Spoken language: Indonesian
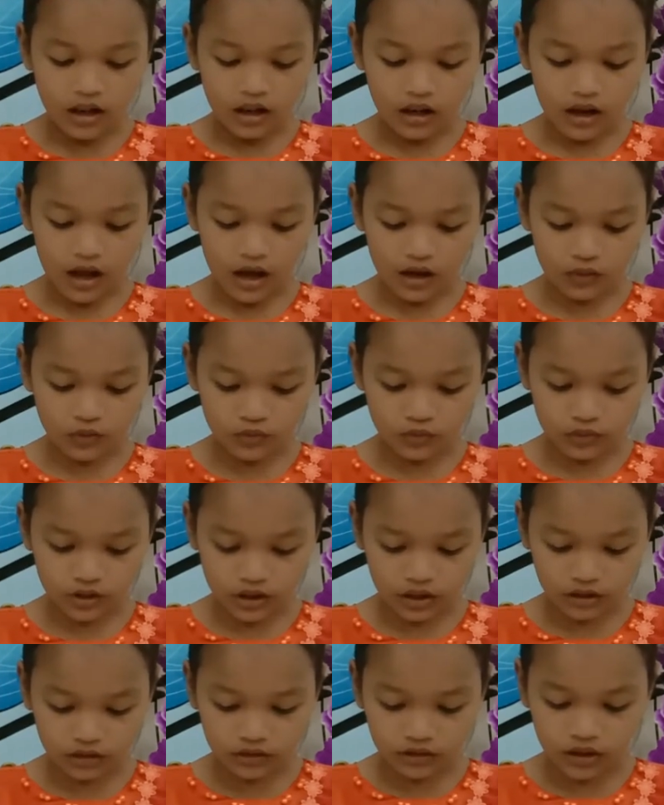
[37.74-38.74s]
laku
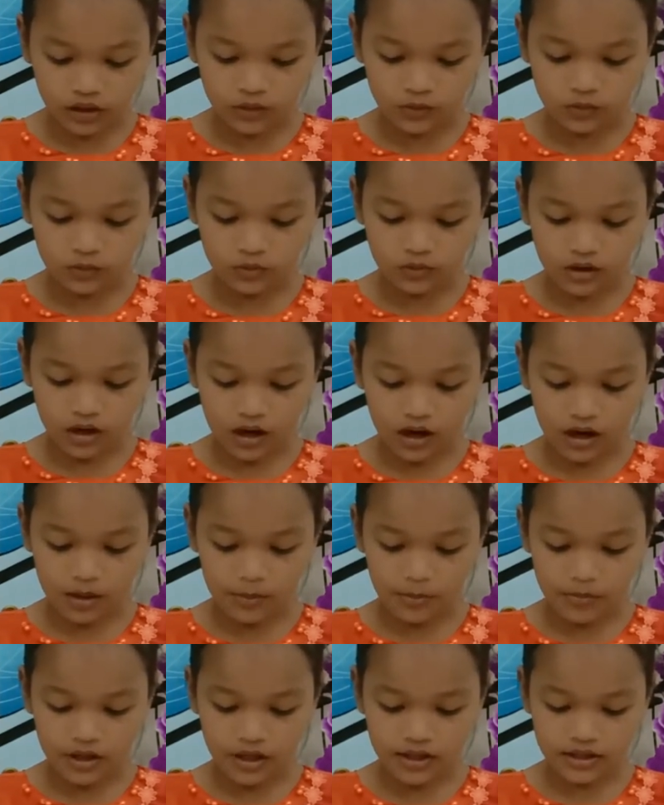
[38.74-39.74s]
ete uga
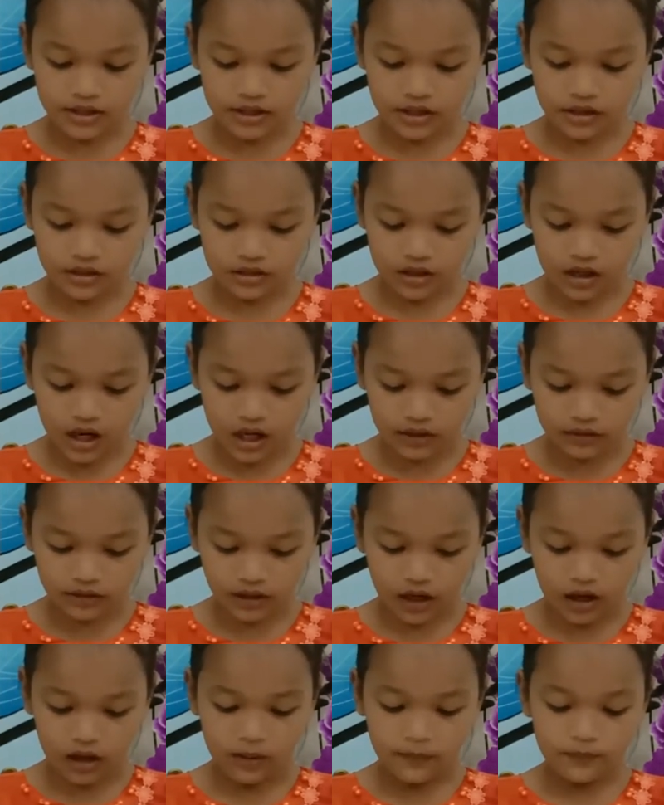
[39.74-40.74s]
melaskan
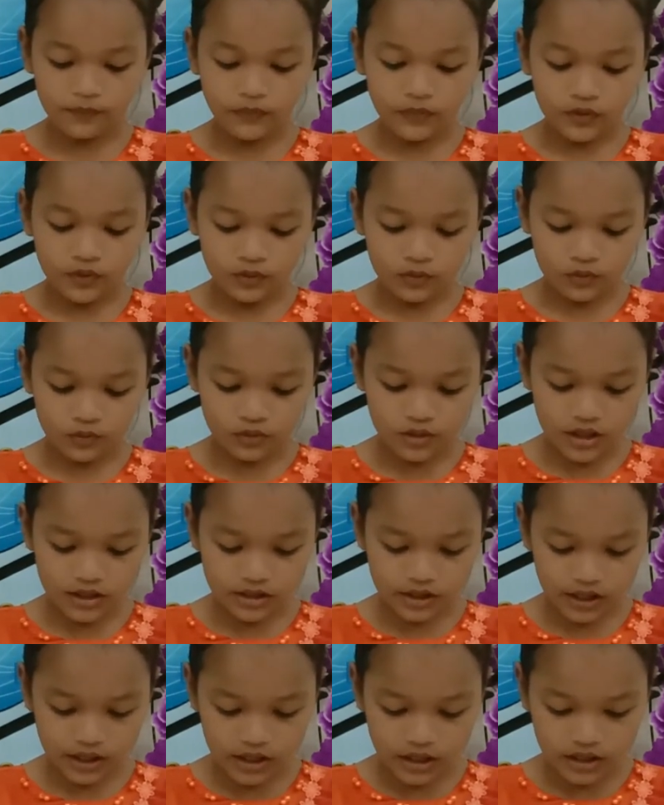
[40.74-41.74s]
kata, Muda
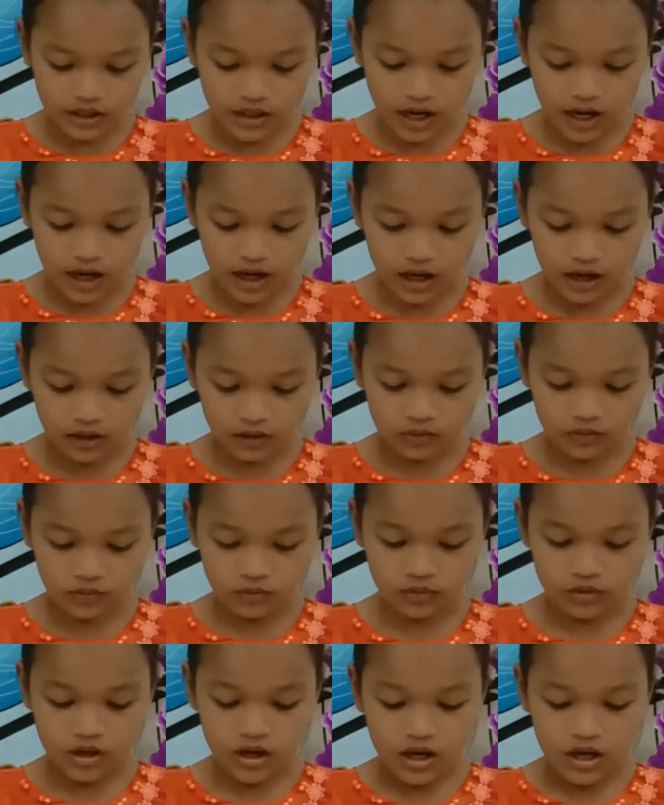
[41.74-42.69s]
sadenga aku.